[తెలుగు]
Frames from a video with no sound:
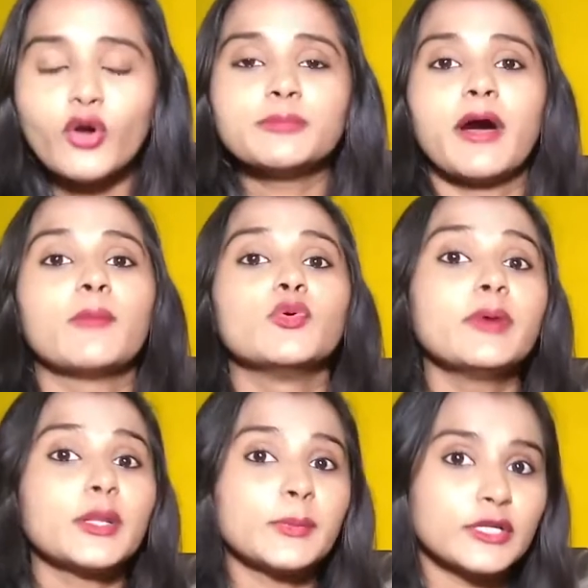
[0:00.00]
అవును బాబు
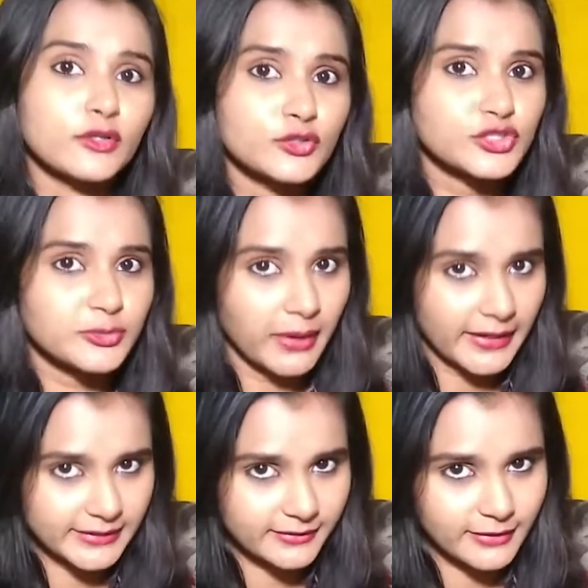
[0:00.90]
మనం ఇంట్లో నుంచి
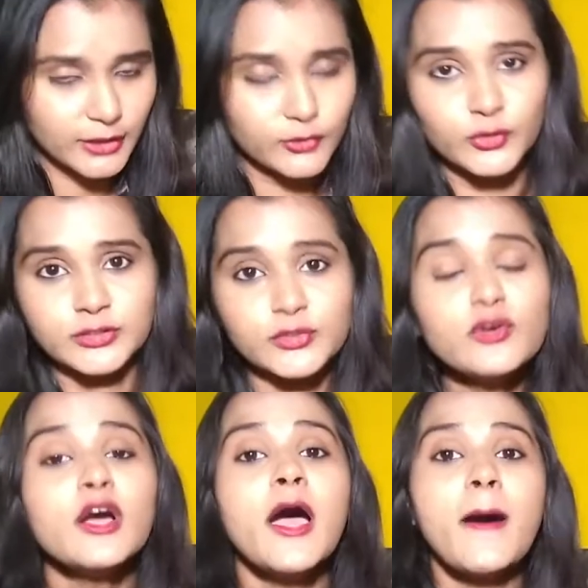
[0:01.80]
బయటికి వెళ్ళకూడదు
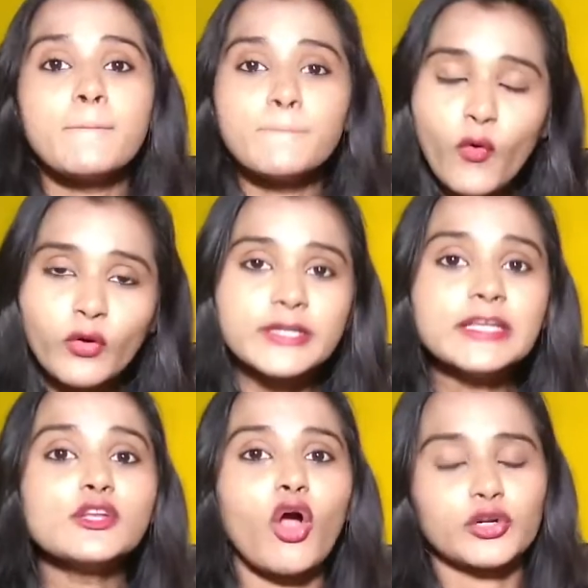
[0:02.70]
మోడీ
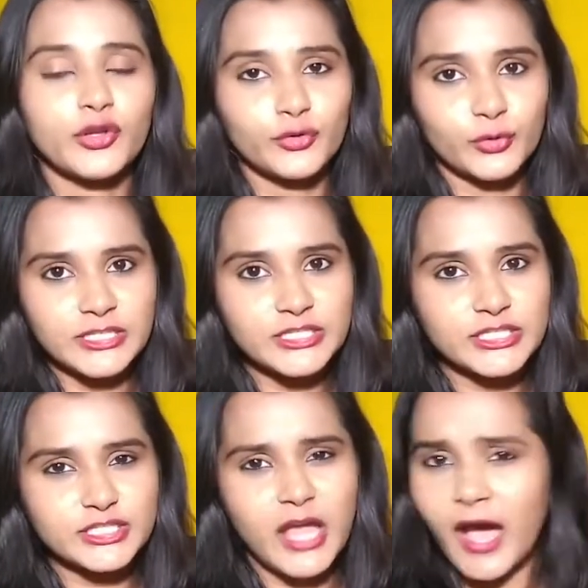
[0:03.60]
లాక్డౌన్ గురించి
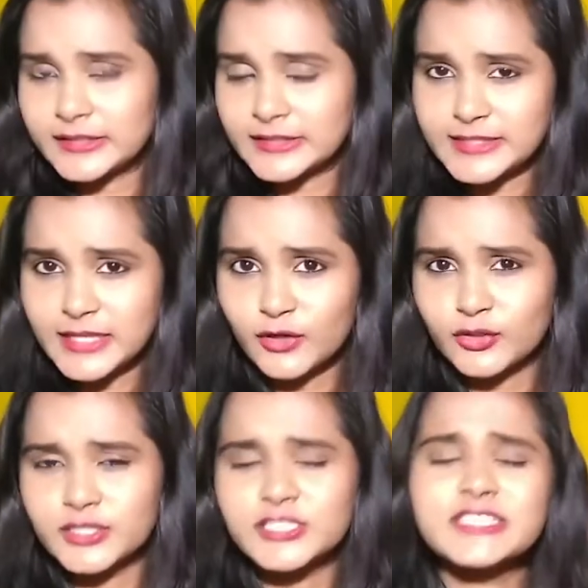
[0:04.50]
ఇచ్చిన ఆదేశాల
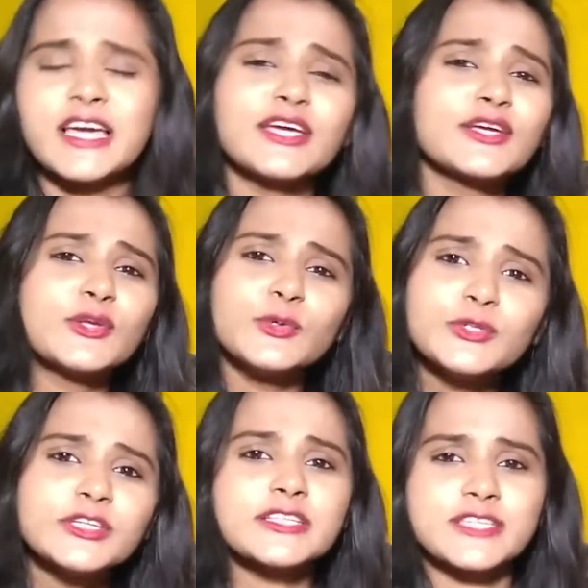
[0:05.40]
గురించి చాలా
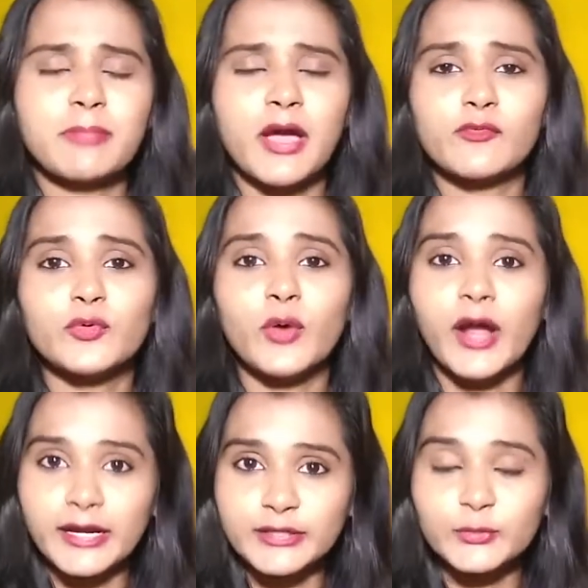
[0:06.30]
క్యూట్ గా చెప్పావు
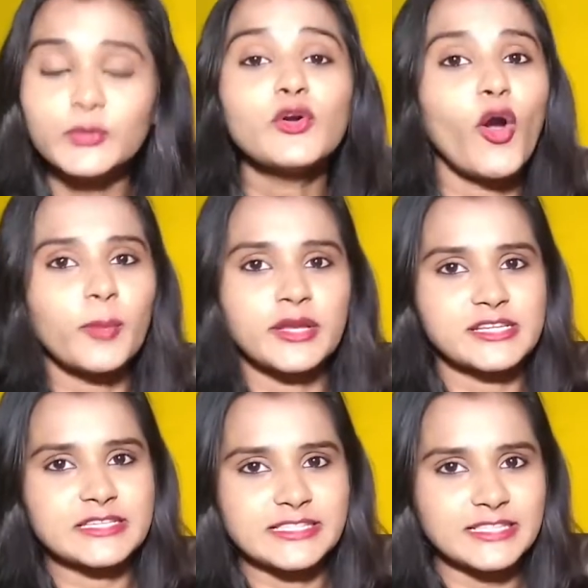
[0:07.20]
అంటూ
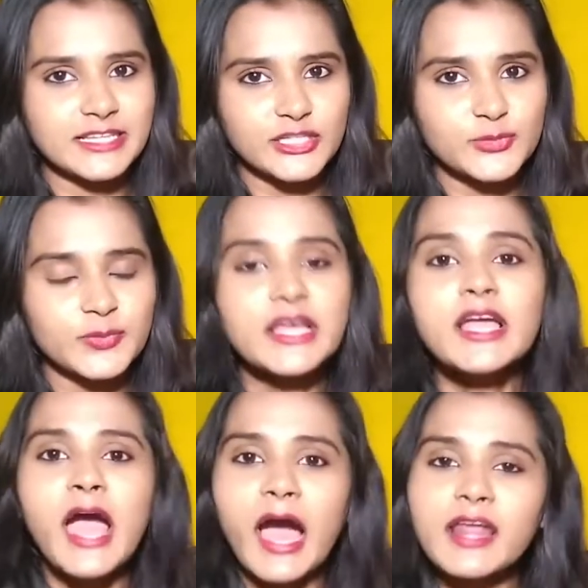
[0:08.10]
కామెంట్ చేసింది రష్మి
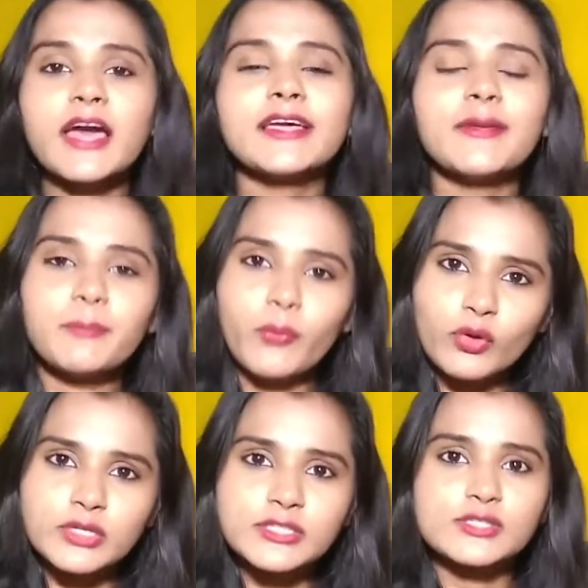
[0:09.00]
అలాగే
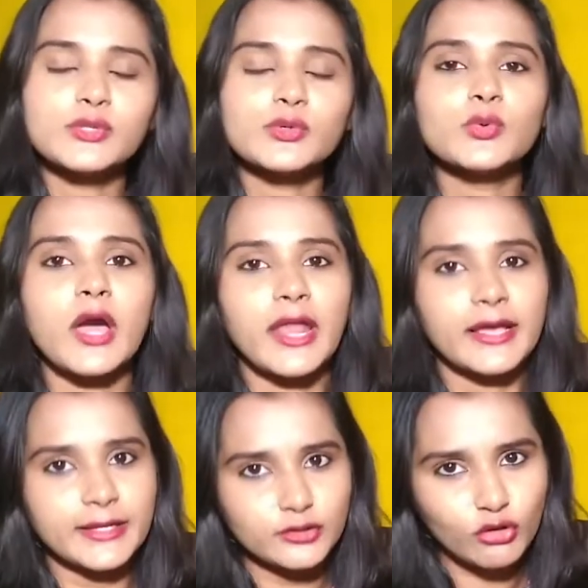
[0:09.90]
పోలీసులు
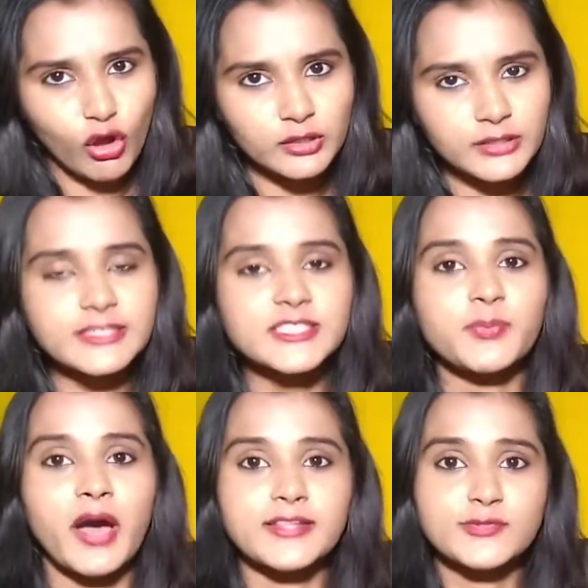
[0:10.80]
అలాగే డాక్టర్స్
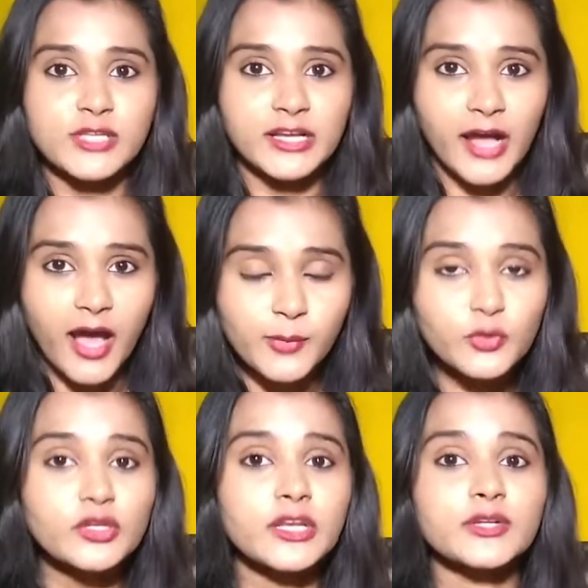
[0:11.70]
పారిశుద్ధ్య
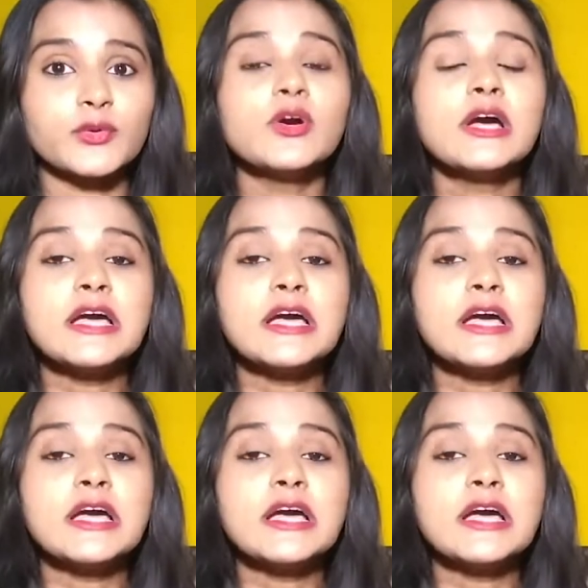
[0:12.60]
కార్మికులను